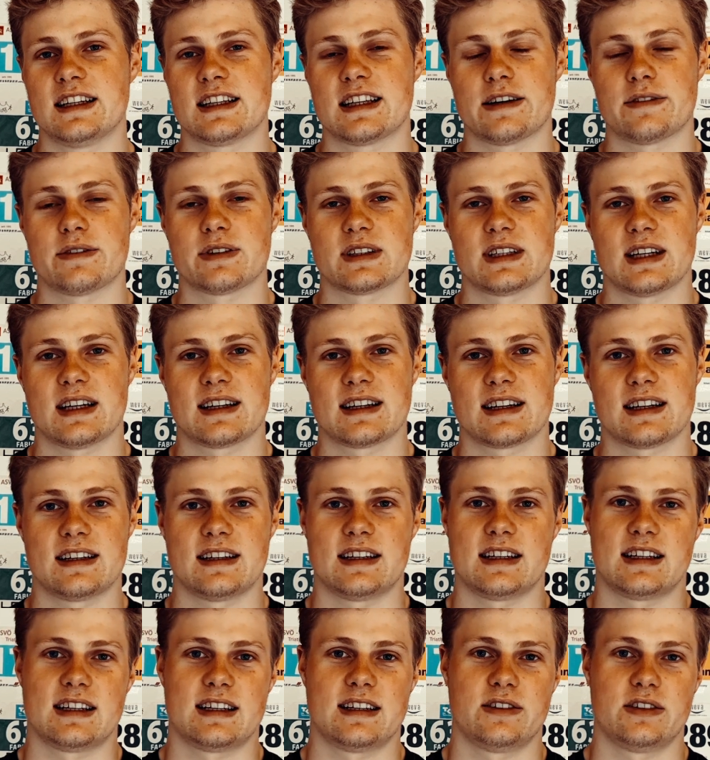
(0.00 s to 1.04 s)
einfach daran,
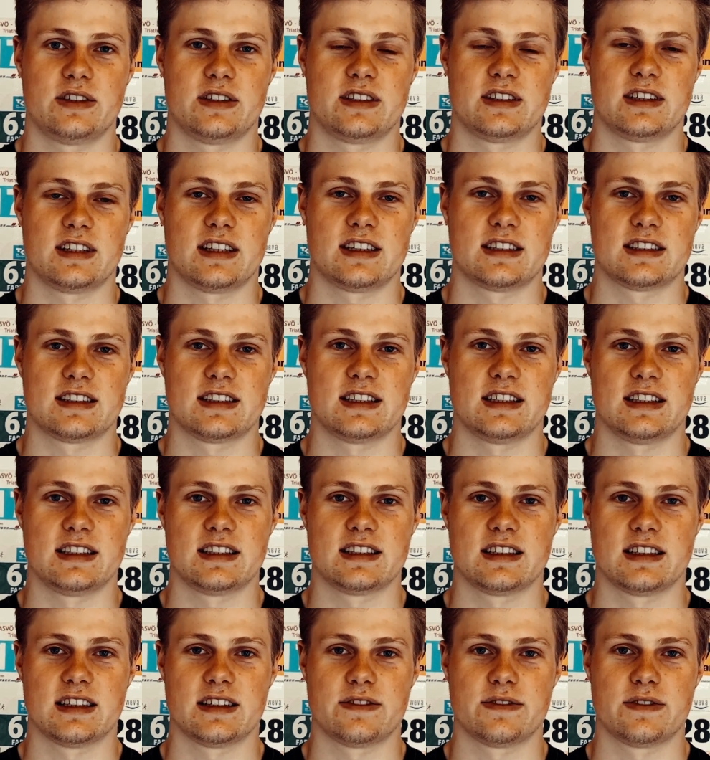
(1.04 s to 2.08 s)
dadurch, dass
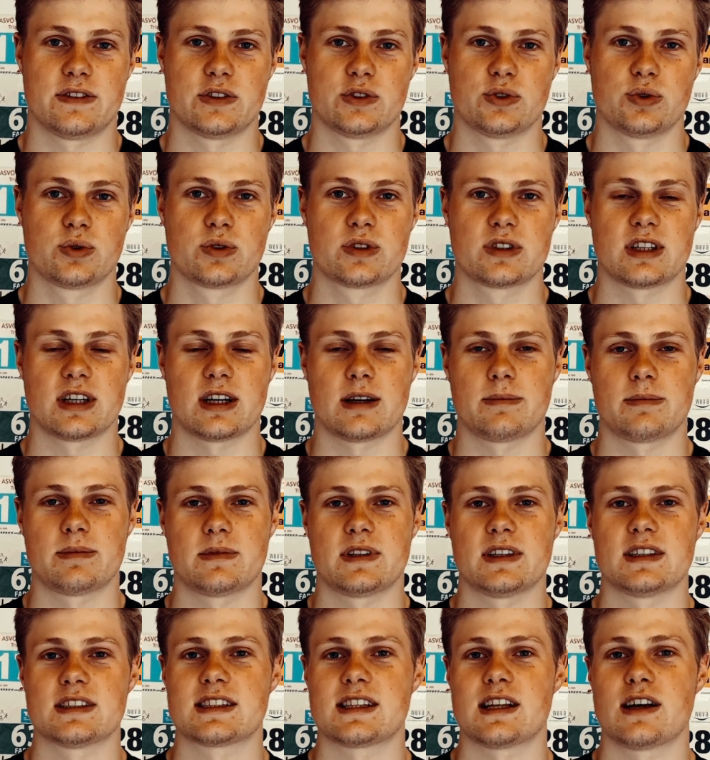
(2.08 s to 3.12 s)
ich äh, versucht habe,
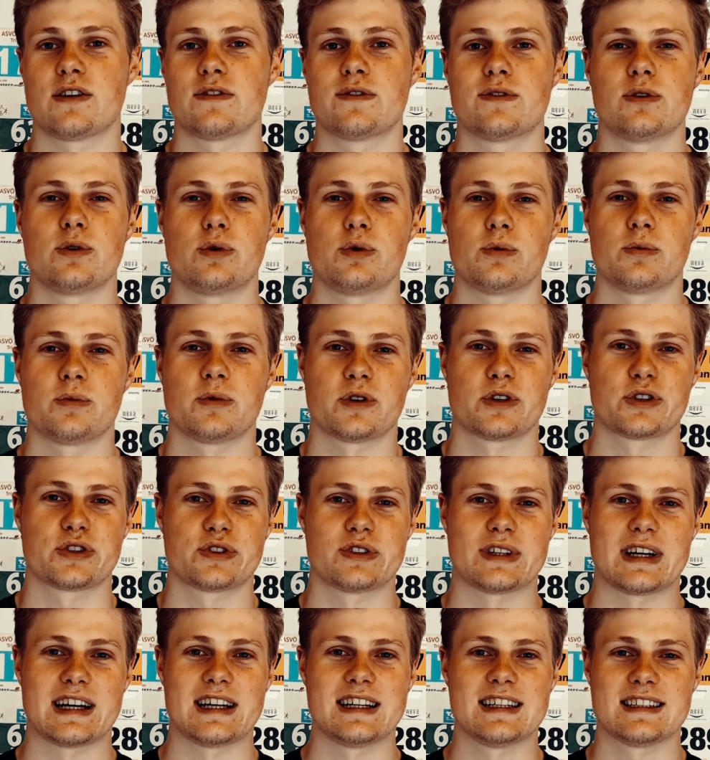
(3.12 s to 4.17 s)
das Laufvolumen noch
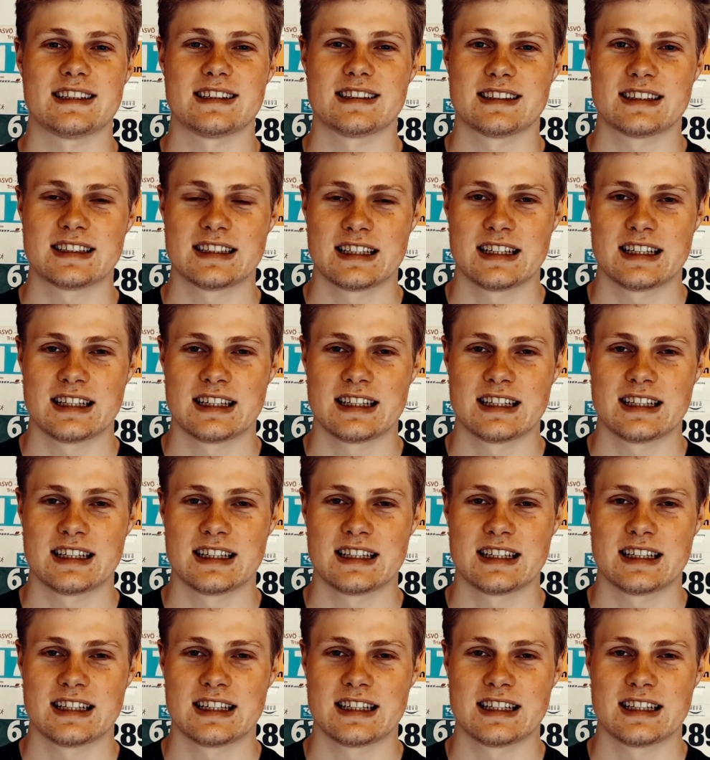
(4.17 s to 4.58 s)
zu halten